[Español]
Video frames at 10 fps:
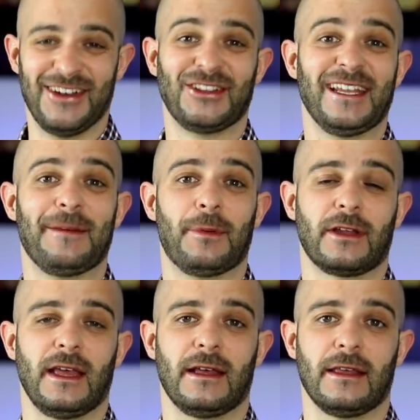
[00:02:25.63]
y no tiene
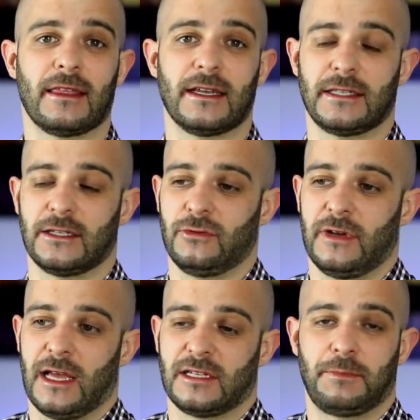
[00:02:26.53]
por qué. Quizás es
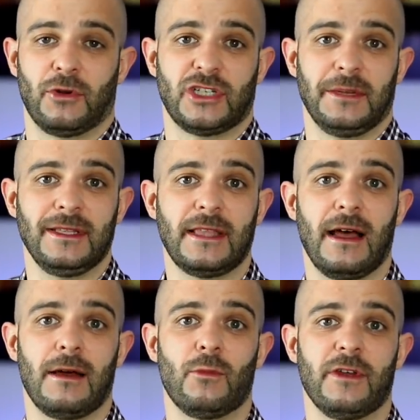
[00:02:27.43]
una
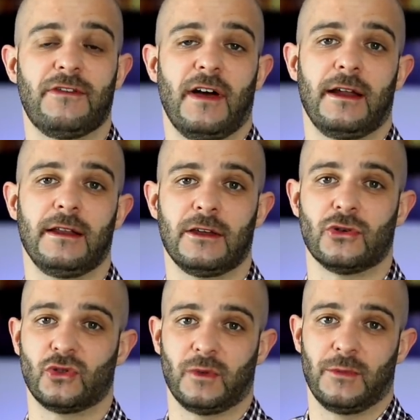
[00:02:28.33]
explosivita, muy fan y
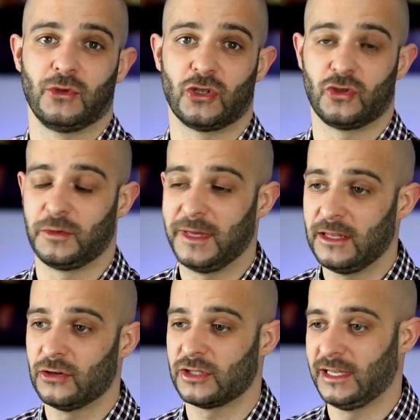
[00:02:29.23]
consume mucho sus
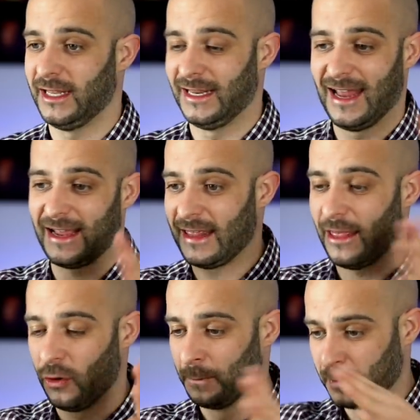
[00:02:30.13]
vídeos y le ha
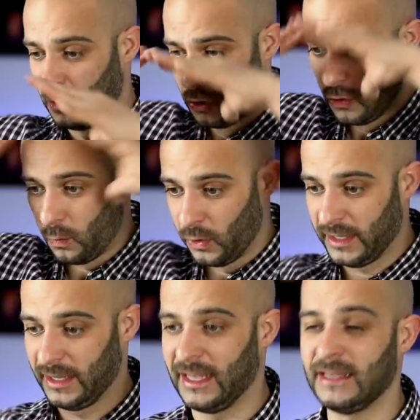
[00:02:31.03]
quedado
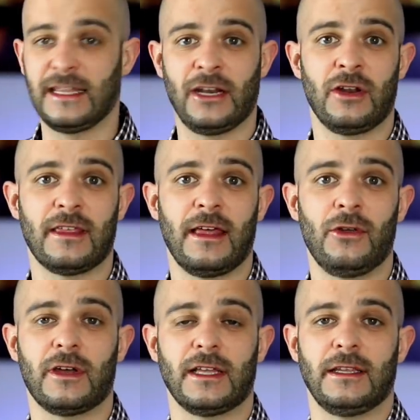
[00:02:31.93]
muy
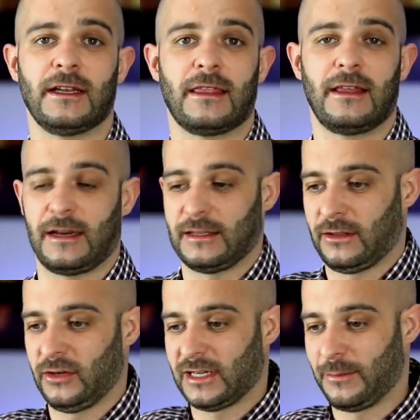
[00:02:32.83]
interiorizado que tiene que hacer
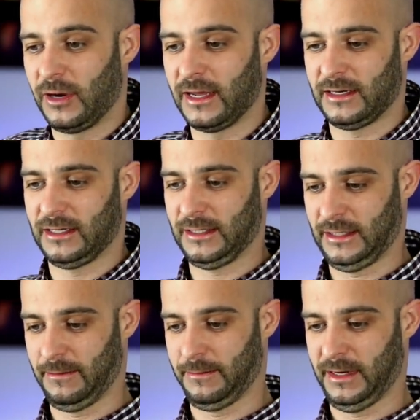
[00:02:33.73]
retracción escapular
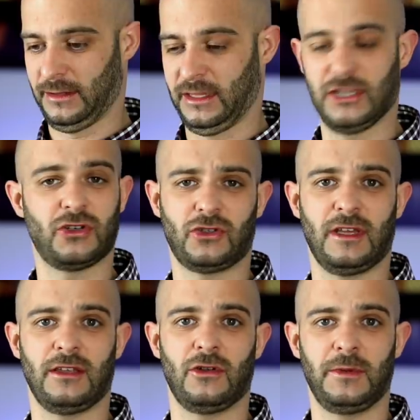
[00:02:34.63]
siempre. De hecho,
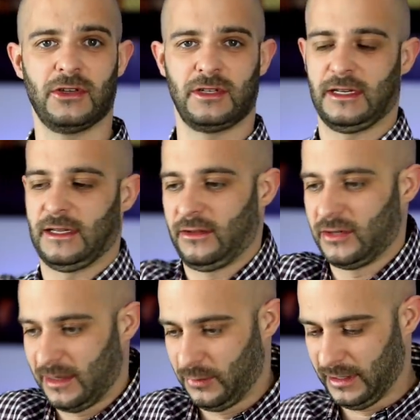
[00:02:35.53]
estoy haciendo el vídeo sin
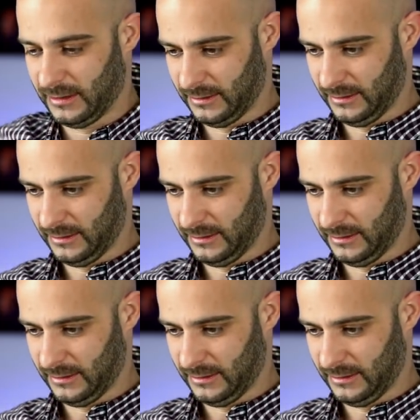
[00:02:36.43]
retracción escapular.